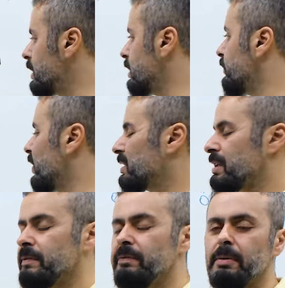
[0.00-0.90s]
İttifakta
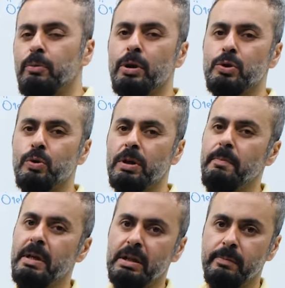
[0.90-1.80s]
kim var? Böyle
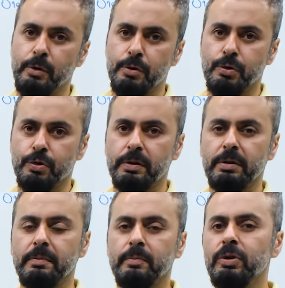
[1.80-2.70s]
sorular beklemiyoruz.
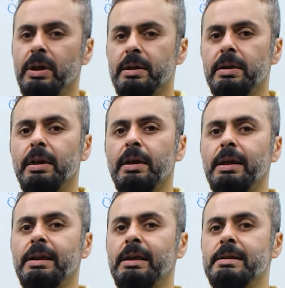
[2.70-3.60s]
Bunlar
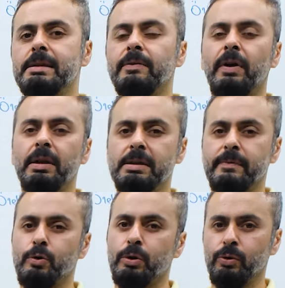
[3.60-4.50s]
7 sınıf 6
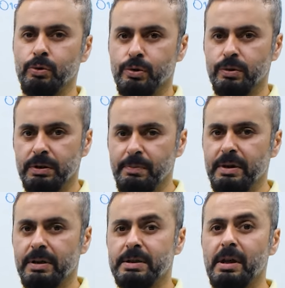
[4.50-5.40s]
sınıf sorular olur. Değil
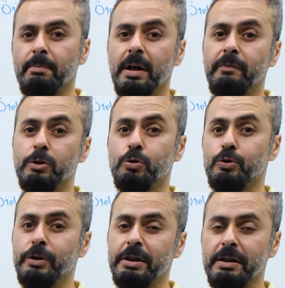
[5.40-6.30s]
mi? Zambak ve
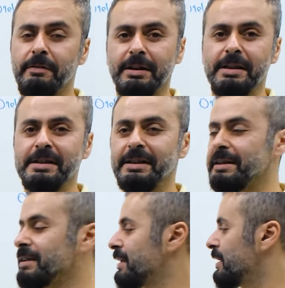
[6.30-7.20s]
coşku yayınları vardı
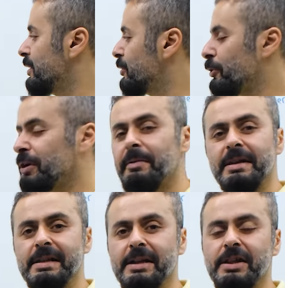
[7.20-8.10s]
eskiden. Ona
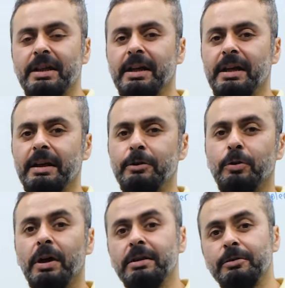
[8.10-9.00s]
benzer şeyler yani.
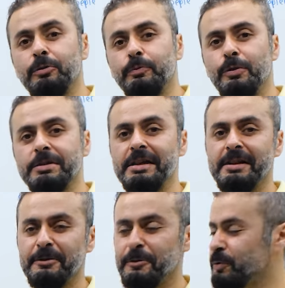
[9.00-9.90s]
Yok akıl küpü, yok
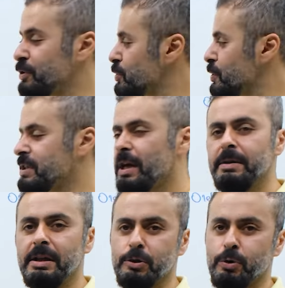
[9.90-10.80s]
zeka küpü. Sosyal
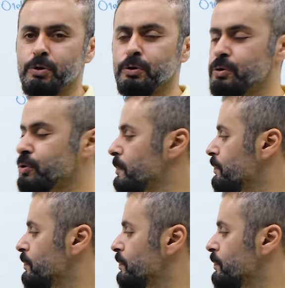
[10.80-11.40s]
bilgiler sorusu olur.